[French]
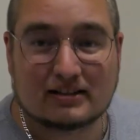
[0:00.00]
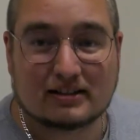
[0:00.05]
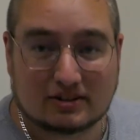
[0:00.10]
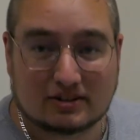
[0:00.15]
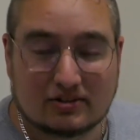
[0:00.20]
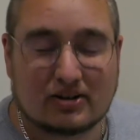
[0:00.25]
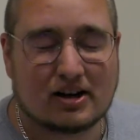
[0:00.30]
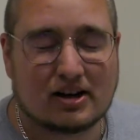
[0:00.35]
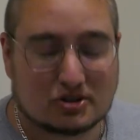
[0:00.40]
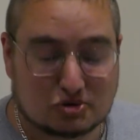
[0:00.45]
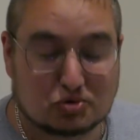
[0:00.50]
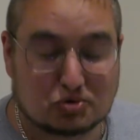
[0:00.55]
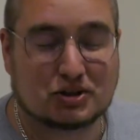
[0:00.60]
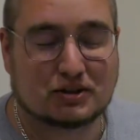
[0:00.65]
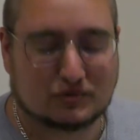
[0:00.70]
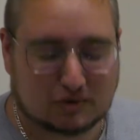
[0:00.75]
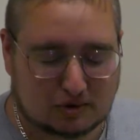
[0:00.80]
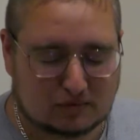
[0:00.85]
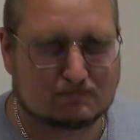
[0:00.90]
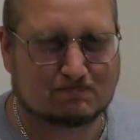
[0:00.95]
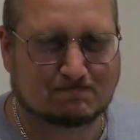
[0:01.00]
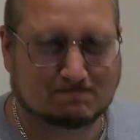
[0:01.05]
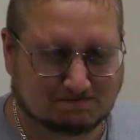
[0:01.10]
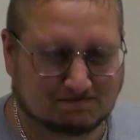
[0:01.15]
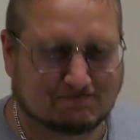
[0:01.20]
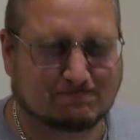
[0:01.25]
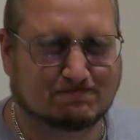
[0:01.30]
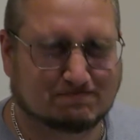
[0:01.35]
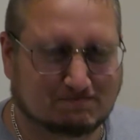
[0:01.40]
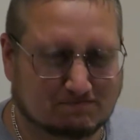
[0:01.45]
tête de rachou qui fait...
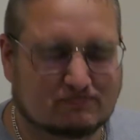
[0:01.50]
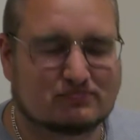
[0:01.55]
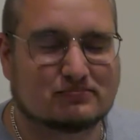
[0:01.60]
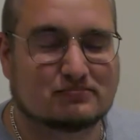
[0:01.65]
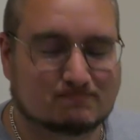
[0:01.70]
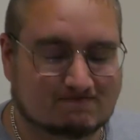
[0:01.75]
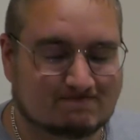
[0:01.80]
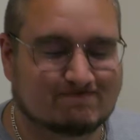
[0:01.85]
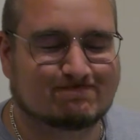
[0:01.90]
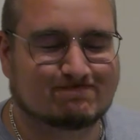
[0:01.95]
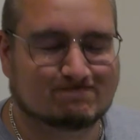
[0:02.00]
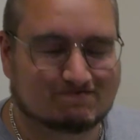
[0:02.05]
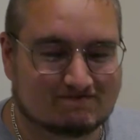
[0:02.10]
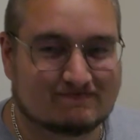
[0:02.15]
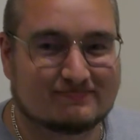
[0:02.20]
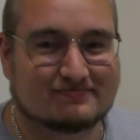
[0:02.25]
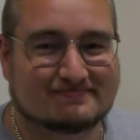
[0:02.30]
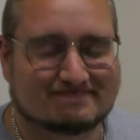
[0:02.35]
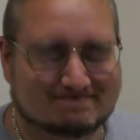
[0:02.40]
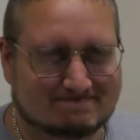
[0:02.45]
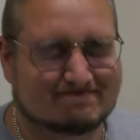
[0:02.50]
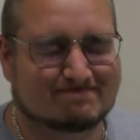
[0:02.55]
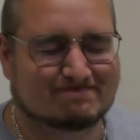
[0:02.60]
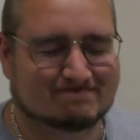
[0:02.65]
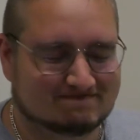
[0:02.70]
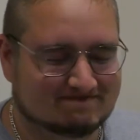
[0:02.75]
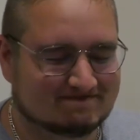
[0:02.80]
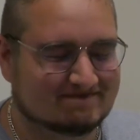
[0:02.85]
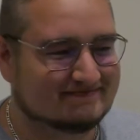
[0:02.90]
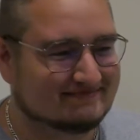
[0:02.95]
Hum. Ah.
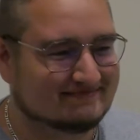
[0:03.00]
Hum.